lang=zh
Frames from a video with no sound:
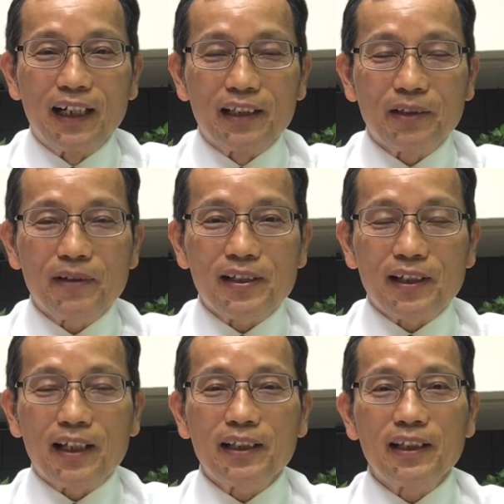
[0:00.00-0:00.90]
啊，这位
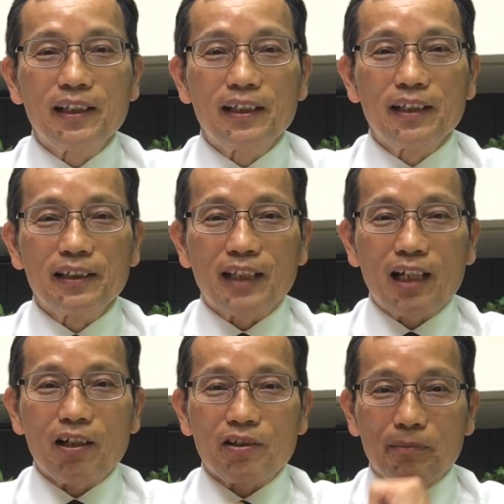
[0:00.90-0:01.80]
神
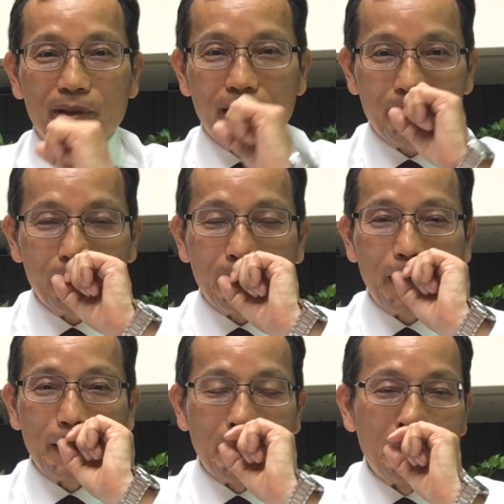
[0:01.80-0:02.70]
大到什么地步
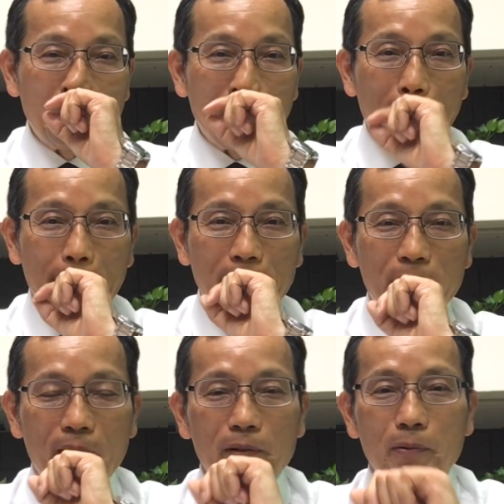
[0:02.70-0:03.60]
呢？他是
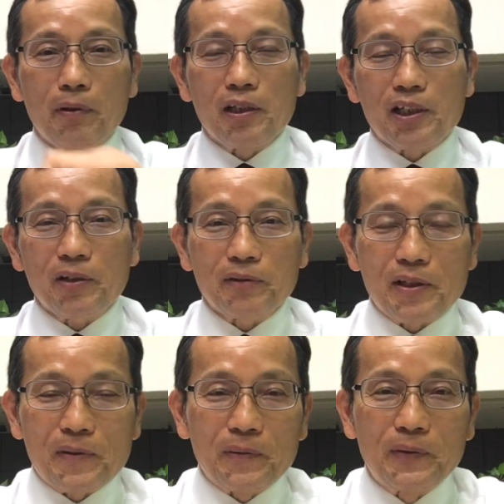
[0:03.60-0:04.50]
全宇宙的
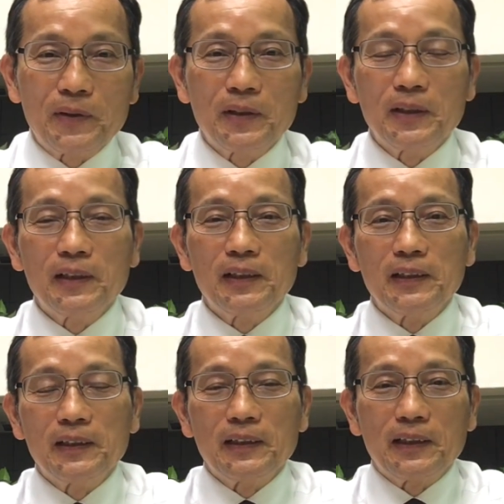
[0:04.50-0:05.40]
神。
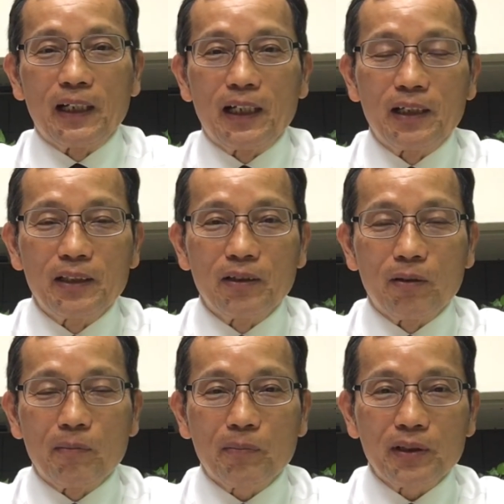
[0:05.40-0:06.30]
啊，
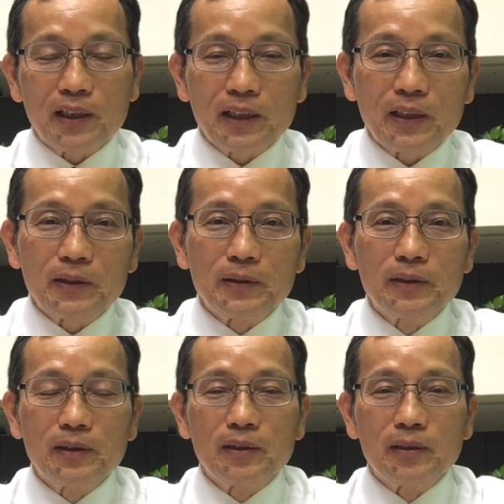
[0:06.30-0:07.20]
我们不能够
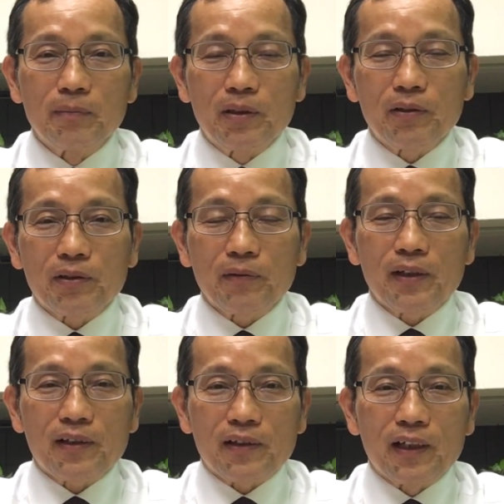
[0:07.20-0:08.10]
没有这
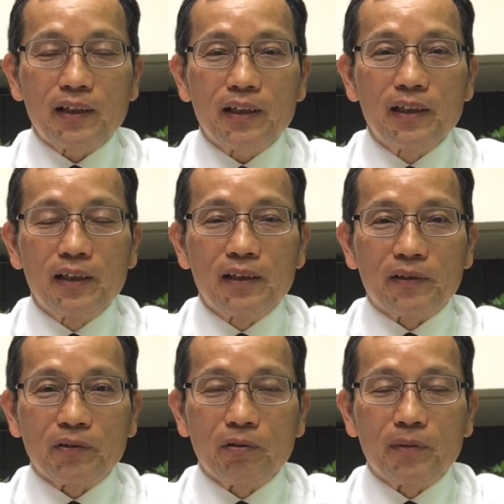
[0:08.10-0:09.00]
位神，
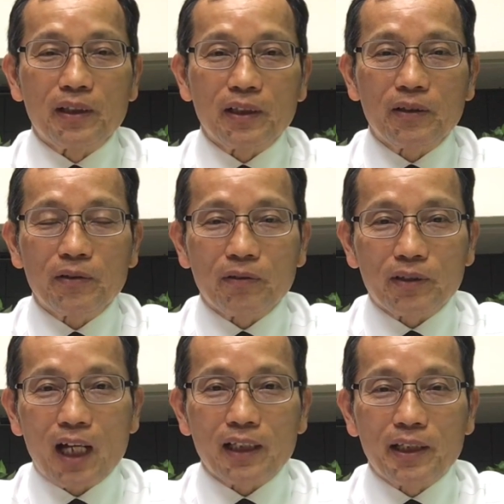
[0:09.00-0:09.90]
使我们能够有
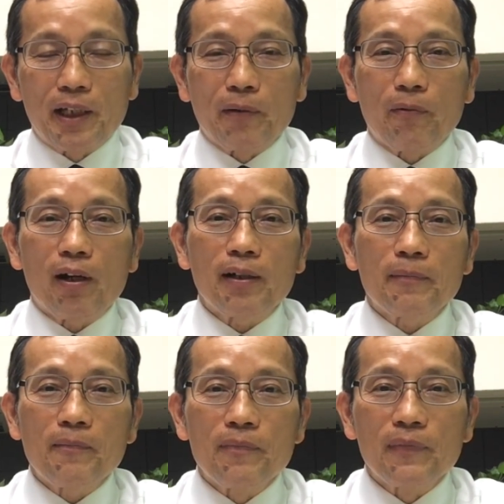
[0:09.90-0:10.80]
大的眼光。
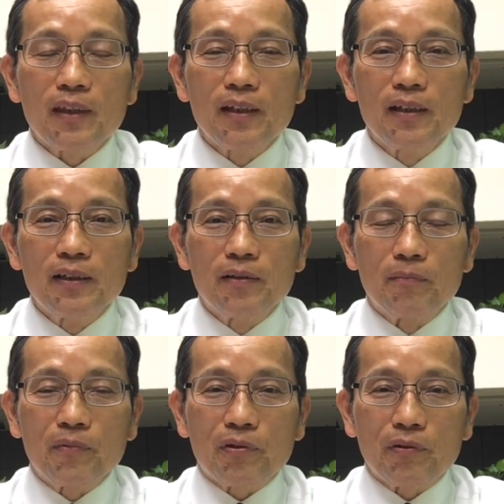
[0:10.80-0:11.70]

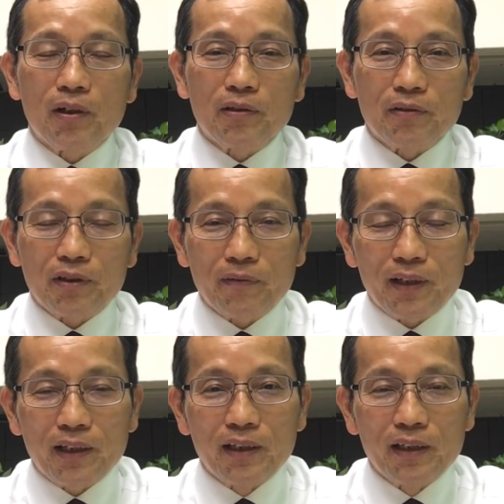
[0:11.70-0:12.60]
我们需要有这
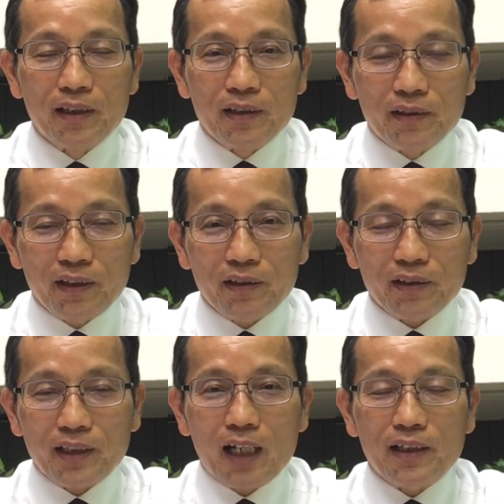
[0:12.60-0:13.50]
位真
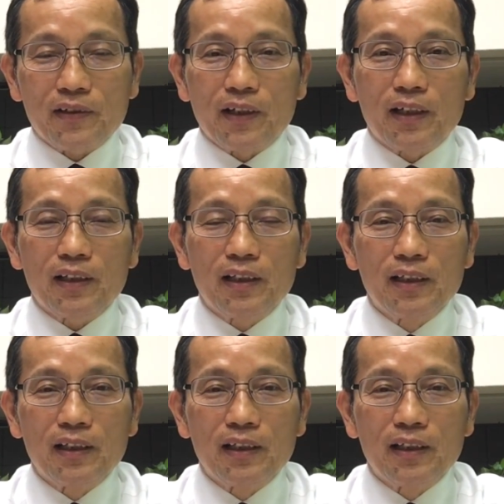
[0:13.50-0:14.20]
正大的神，